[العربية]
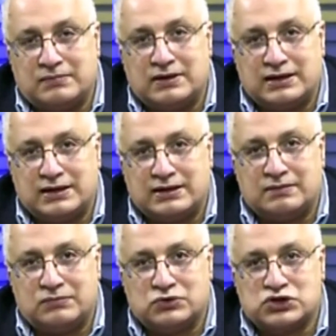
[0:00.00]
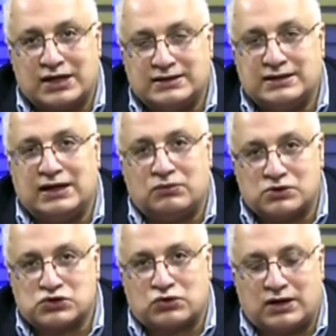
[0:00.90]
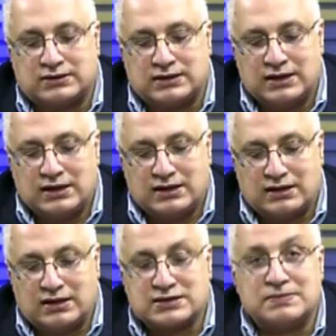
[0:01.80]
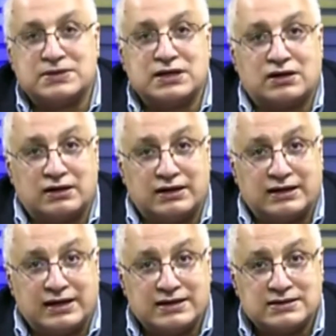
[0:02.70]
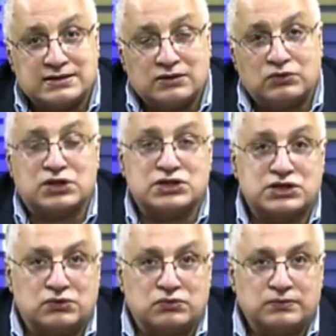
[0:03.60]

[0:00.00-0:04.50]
المنشآت دي أو المشروعات الخاصة باستخراج الغاز وتصديره